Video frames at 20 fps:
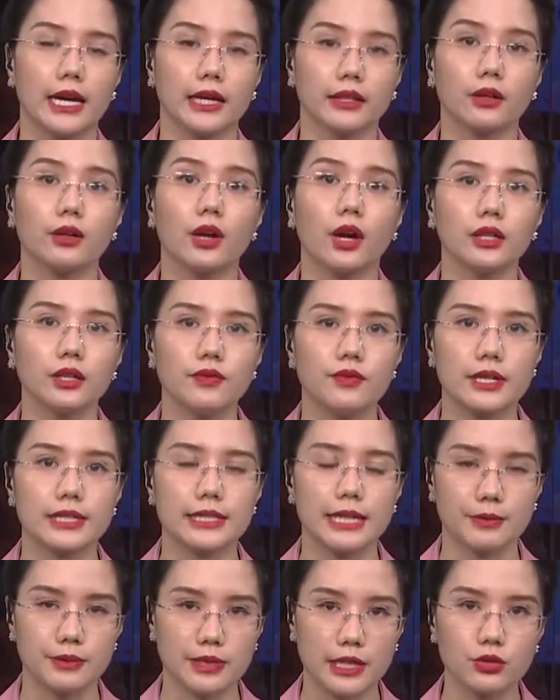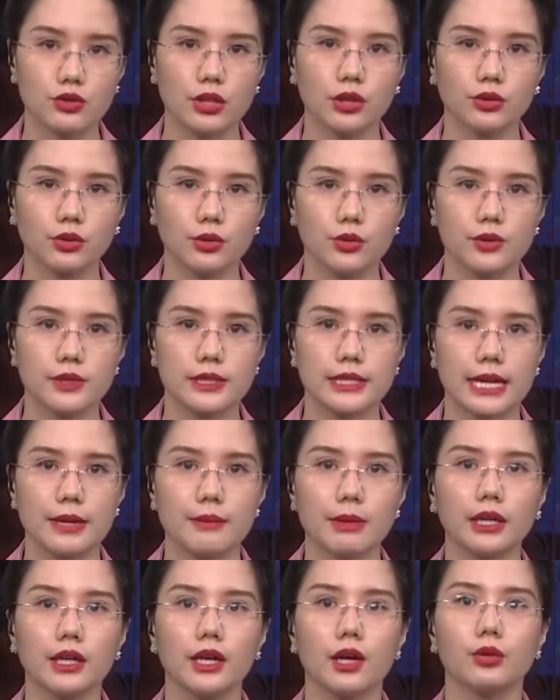Theo đó thì việc giám sát doanh thu sẽ
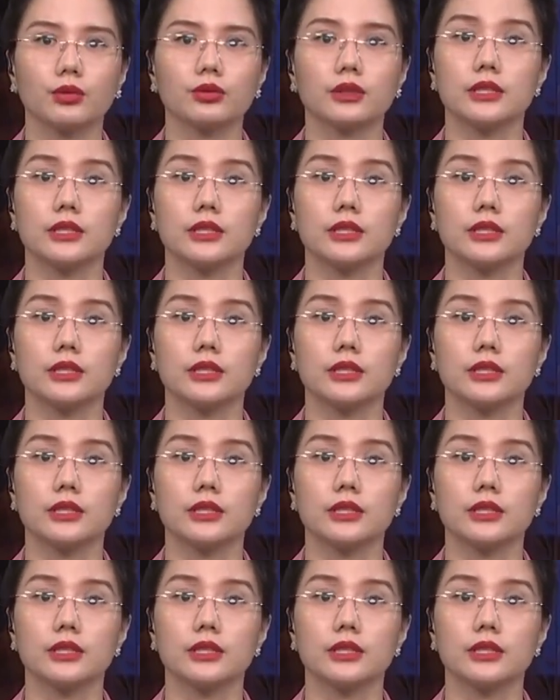bắt đầu